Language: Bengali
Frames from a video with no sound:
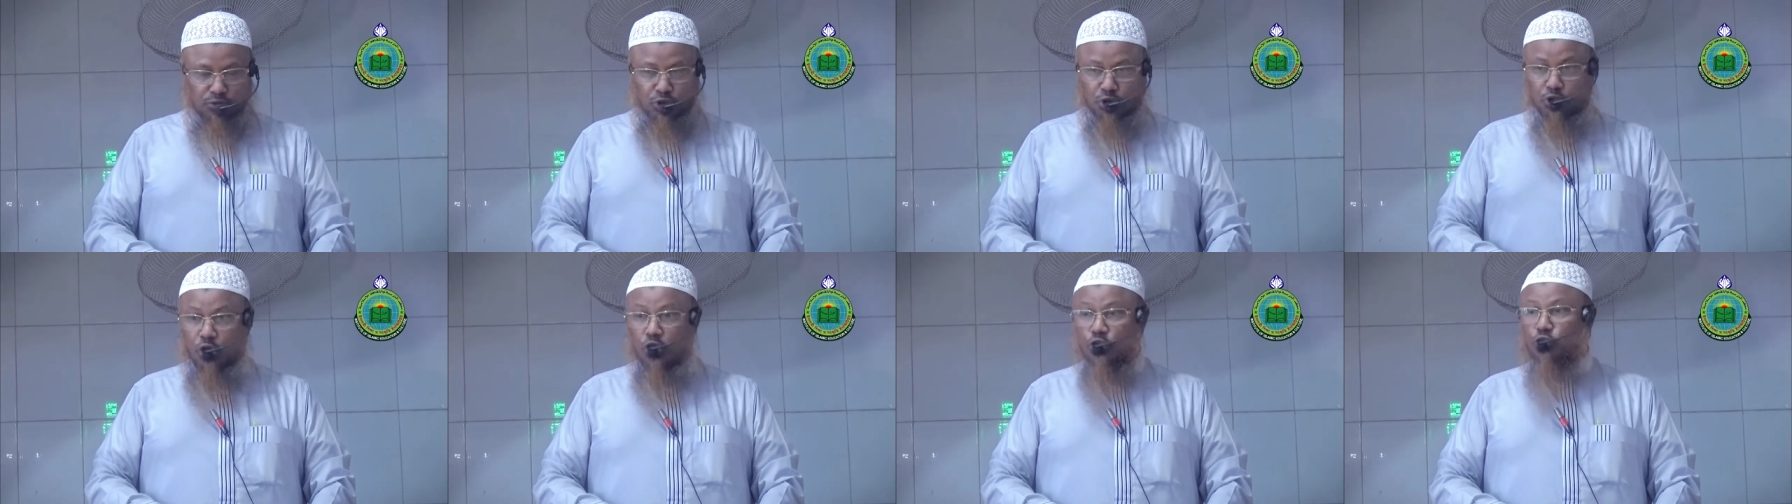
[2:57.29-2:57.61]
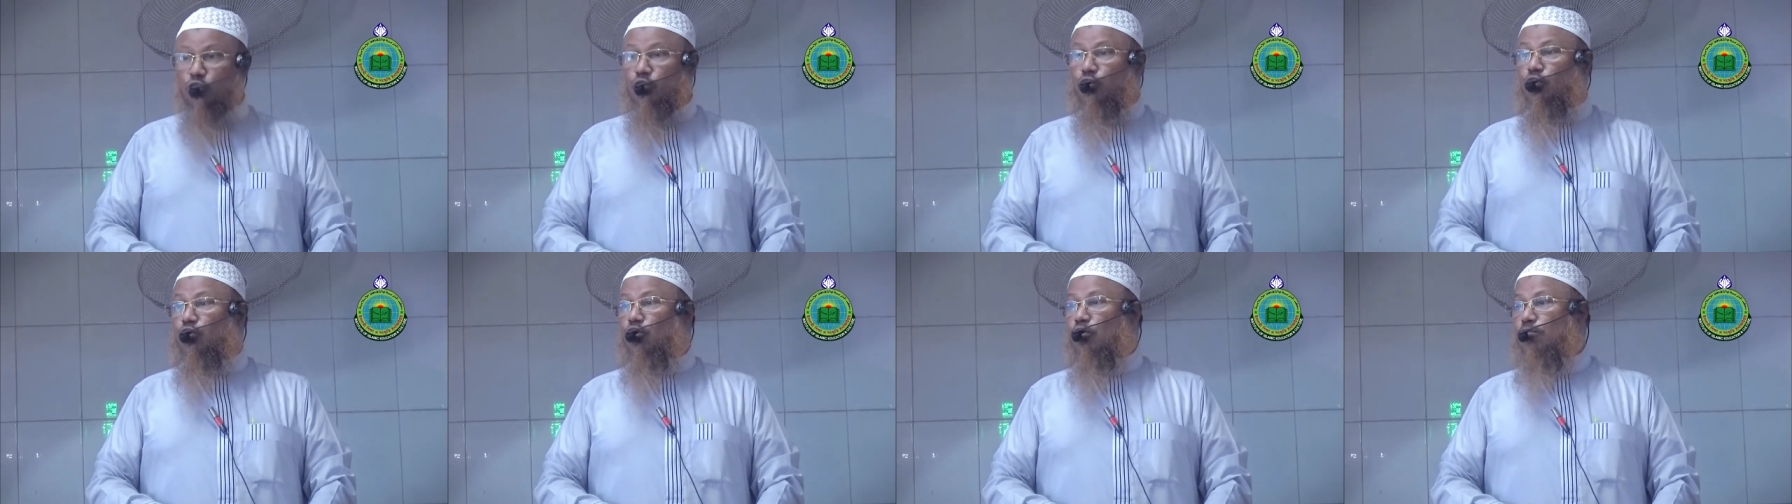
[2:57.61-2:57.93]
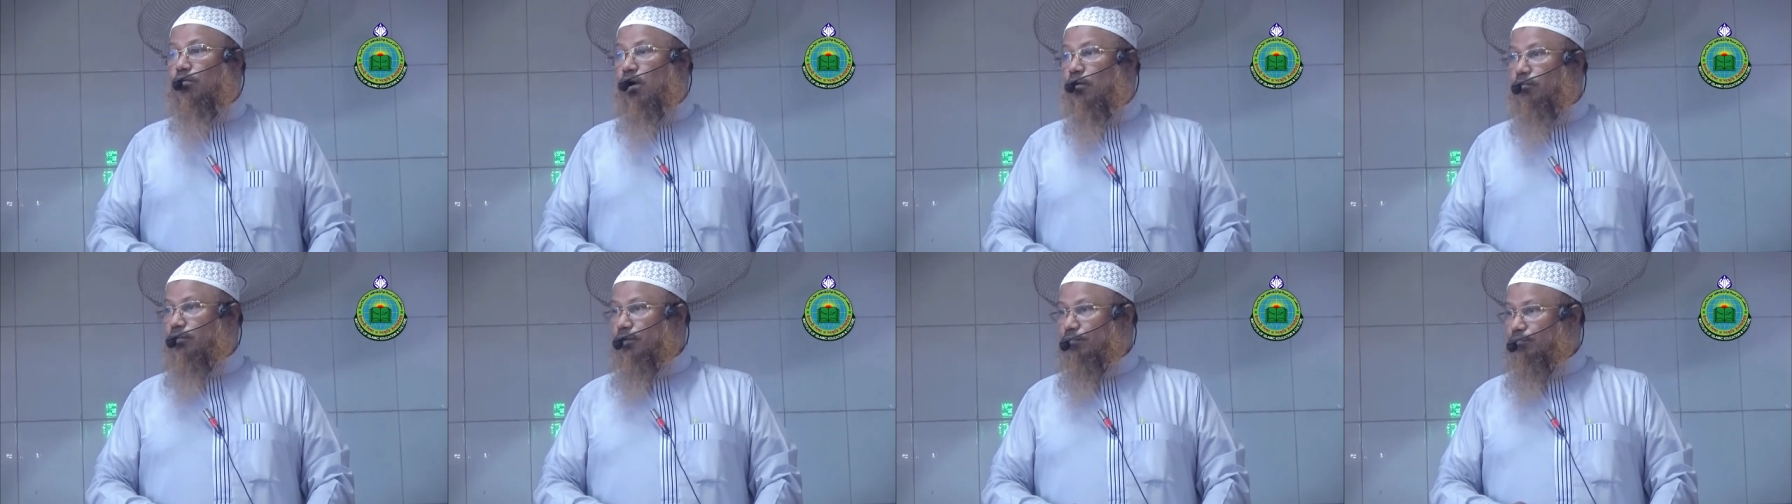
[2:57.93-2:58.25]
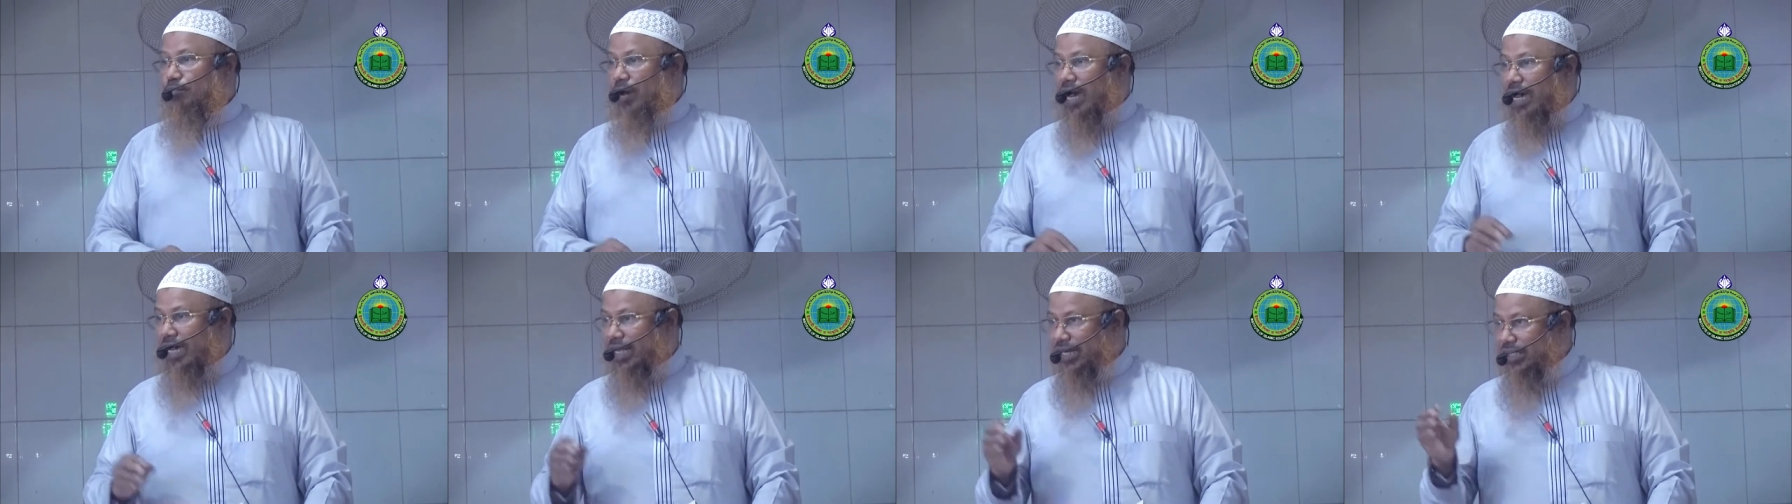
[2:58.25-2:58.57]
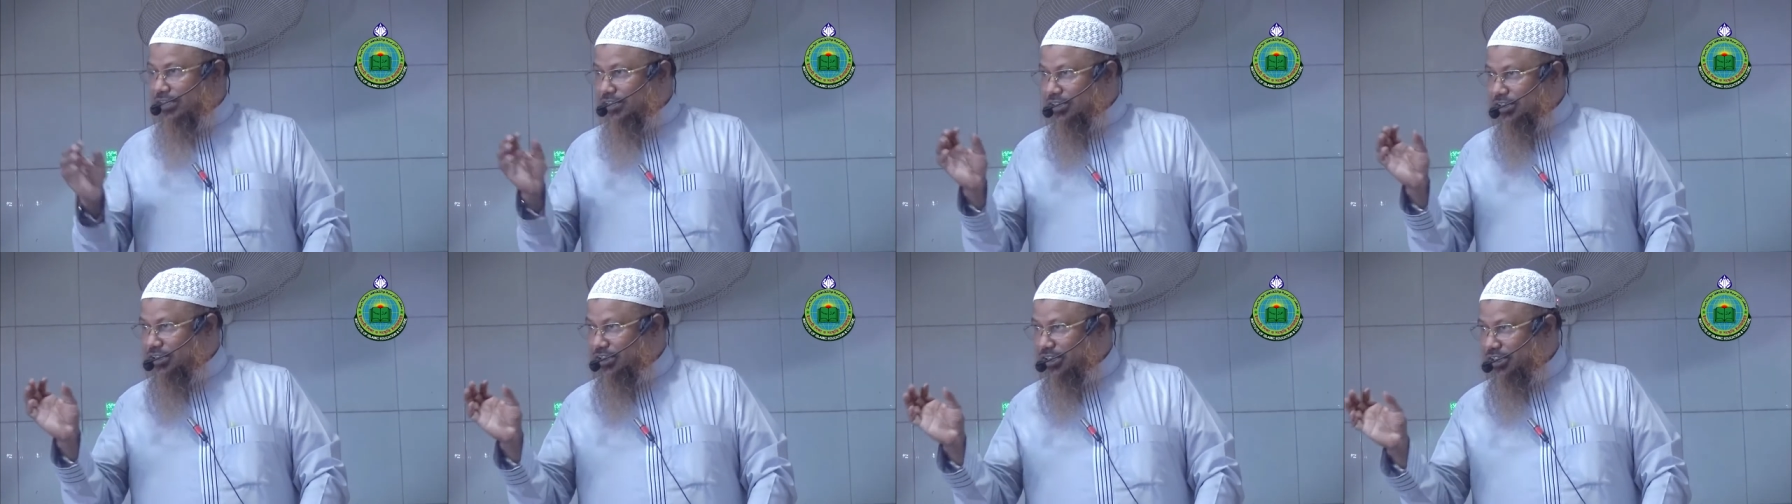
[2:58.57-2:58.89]
সতর্কভাবে পাহারা
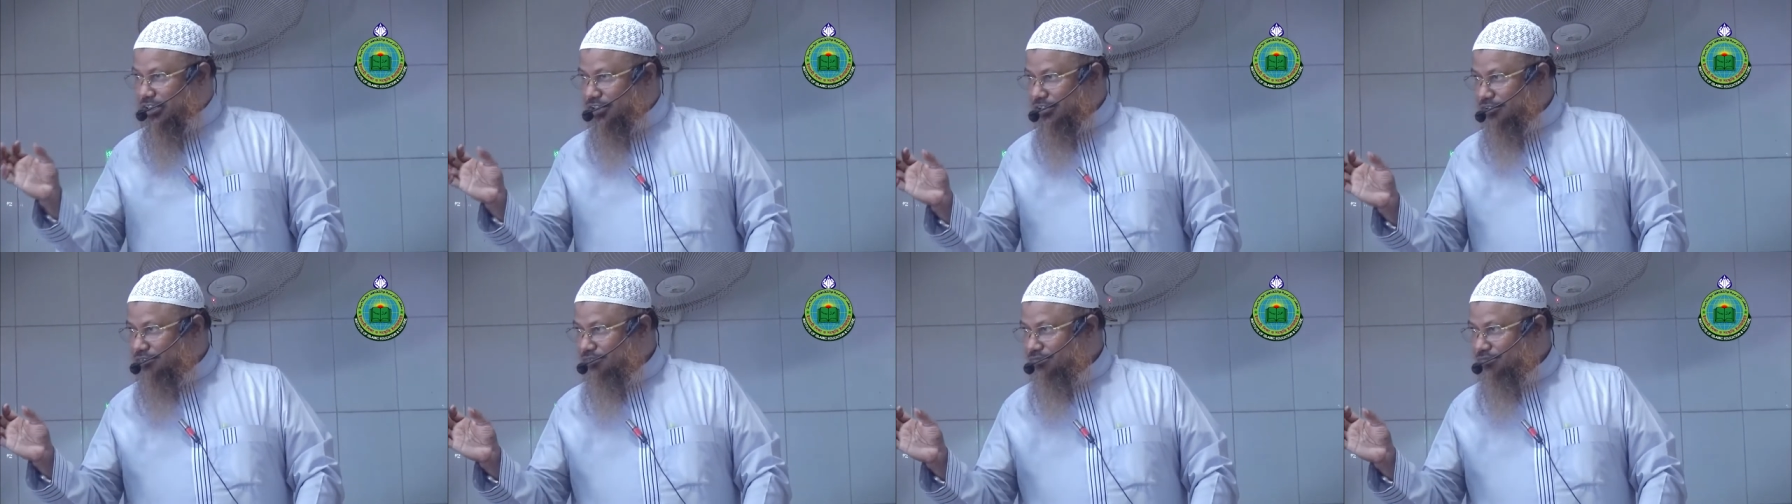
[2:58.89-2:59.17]
দিতেন